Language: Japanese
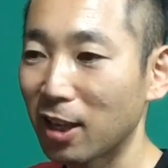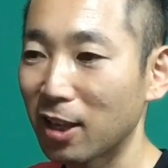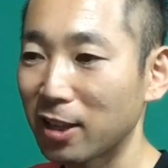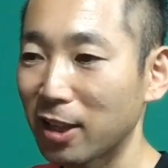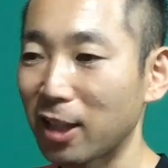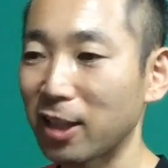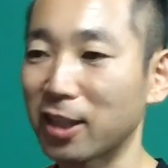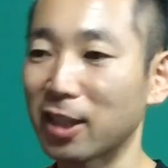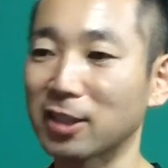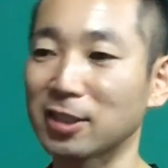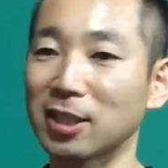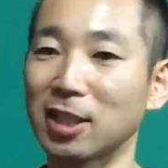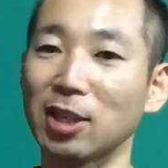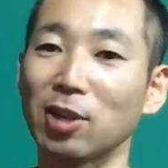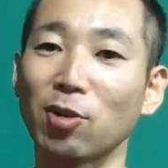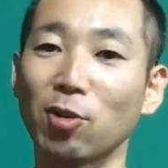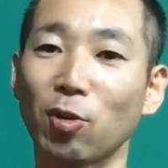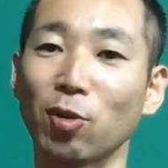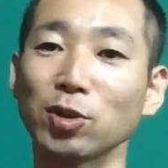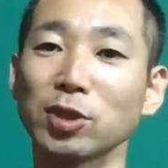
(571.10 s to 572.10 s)
何か成
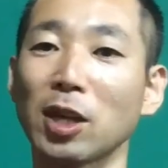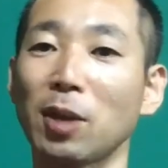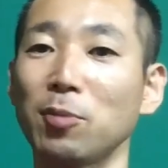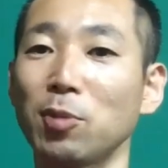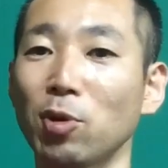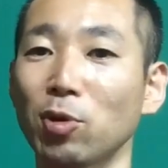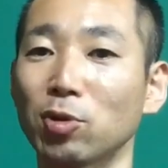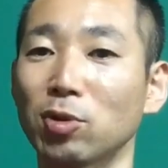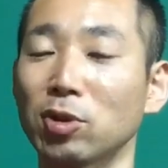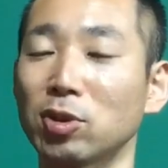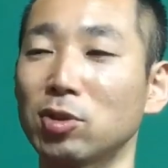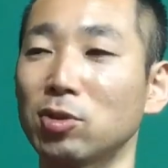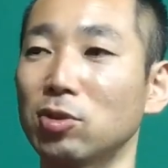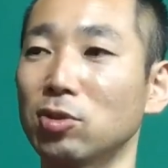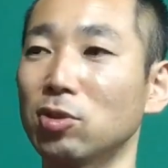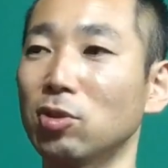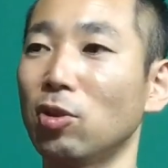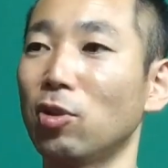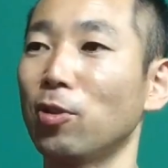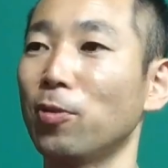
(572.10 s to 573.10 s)
功を収めようとする
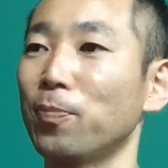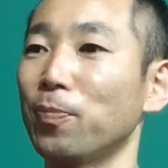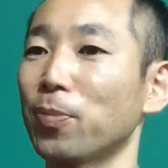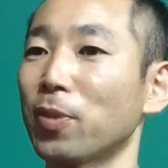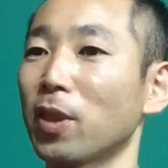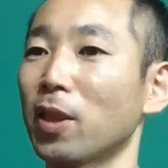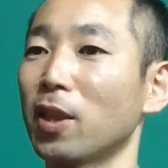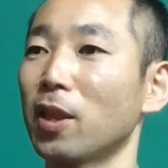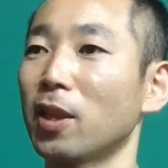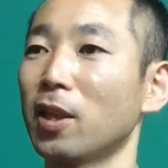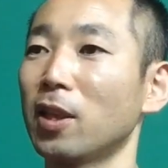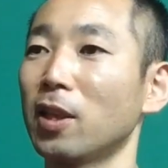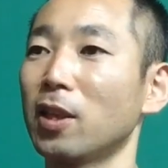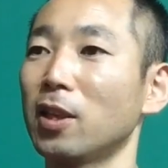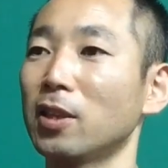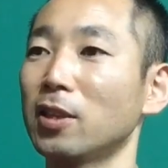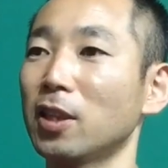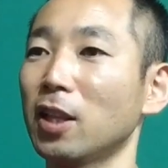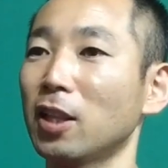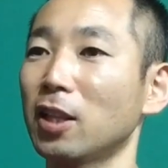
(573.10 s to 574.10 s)
と
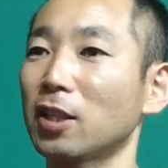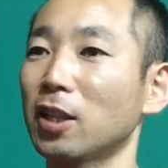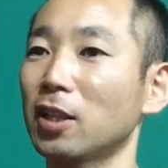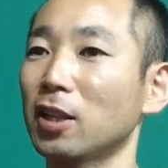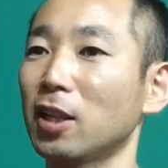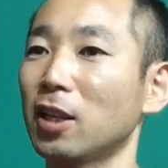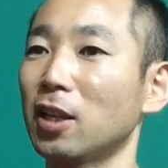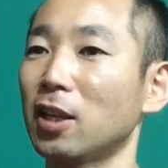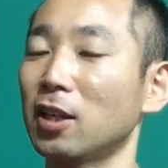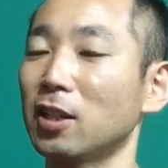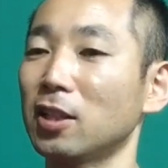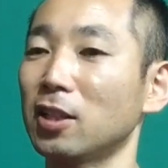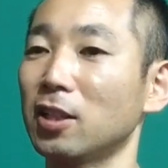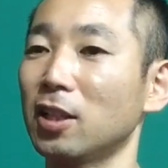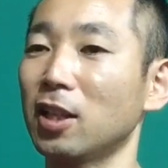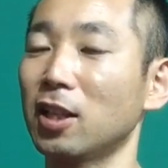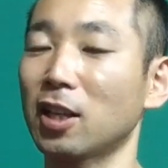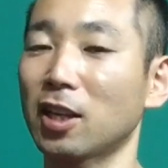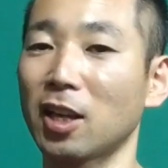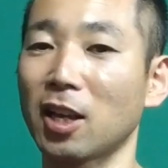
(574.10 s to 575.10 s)
ただただ出
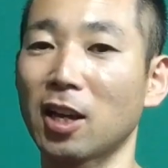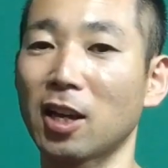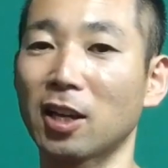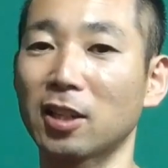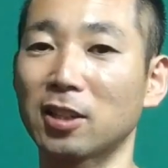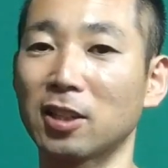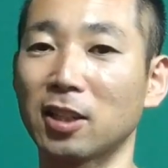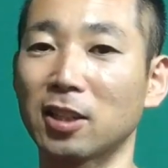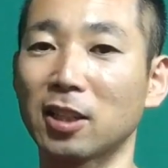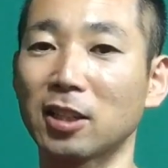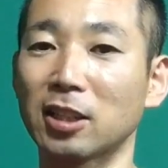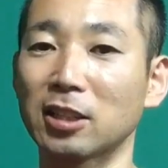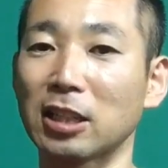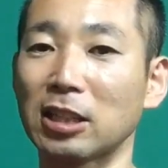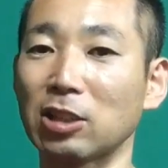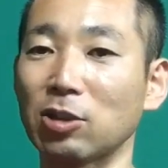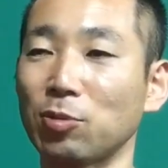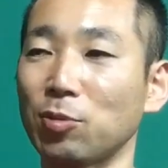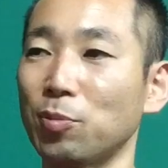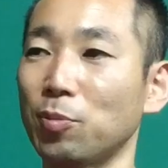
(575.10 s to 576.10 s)
た結果ってただた
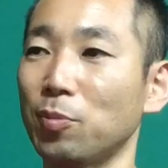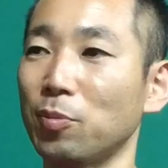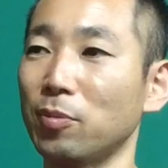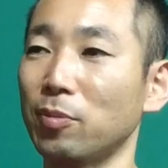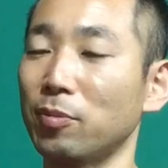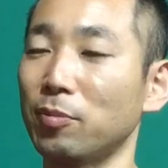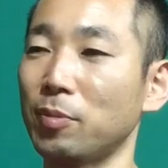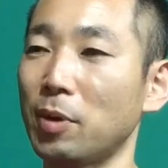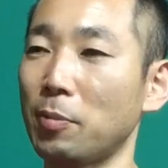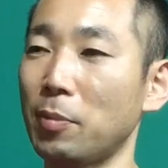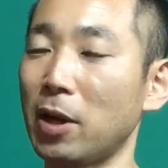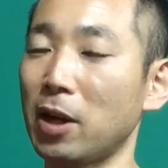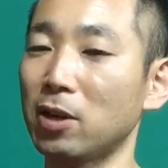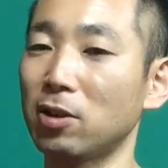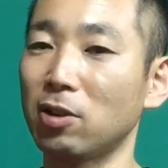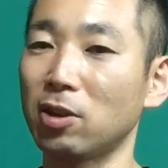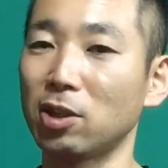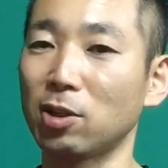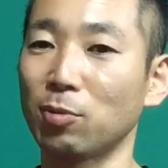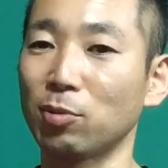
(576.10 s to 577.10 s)
だ、まあ、ま
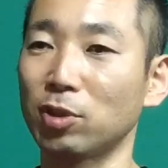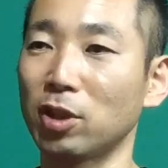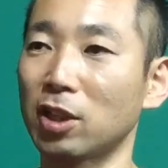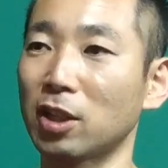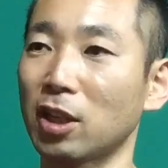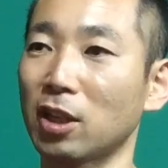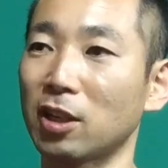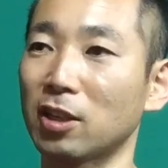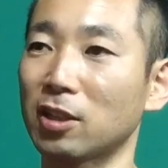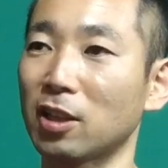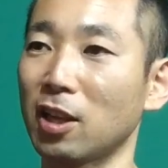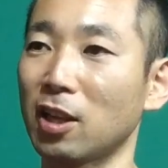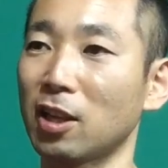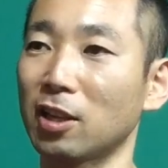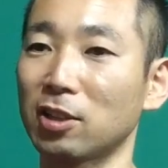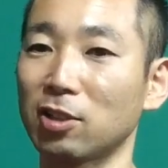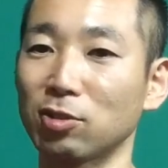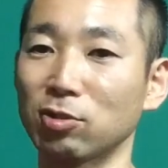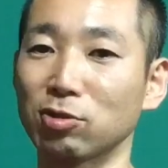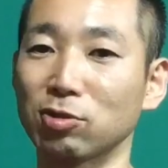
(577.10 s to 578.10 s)
ぐれでも出た結果っ
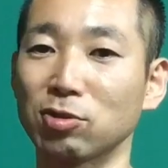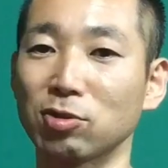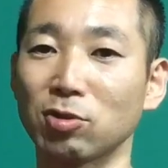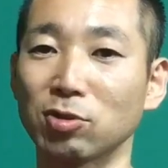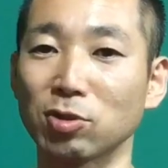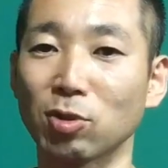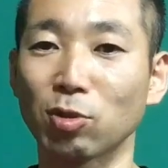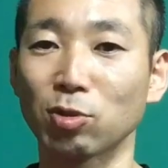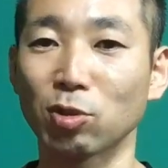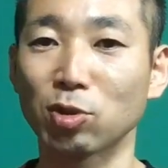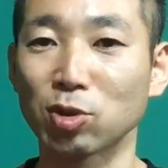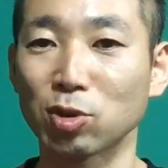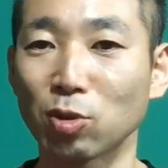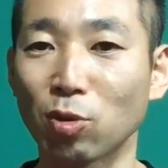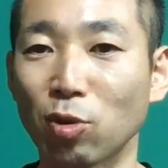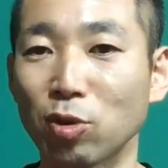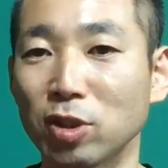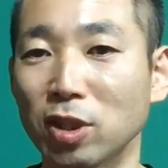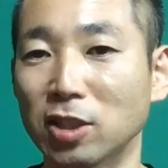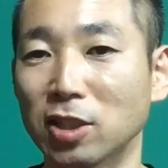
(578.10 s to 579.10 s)
ていうのは相当す
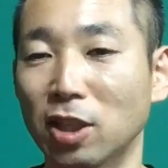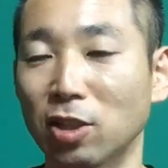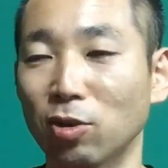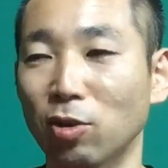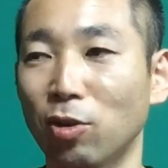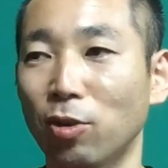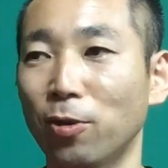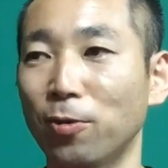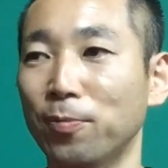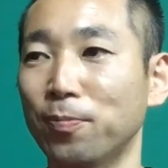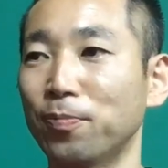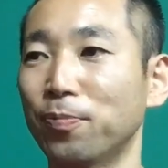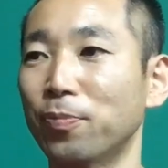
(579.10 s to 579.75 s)
ごいんですけど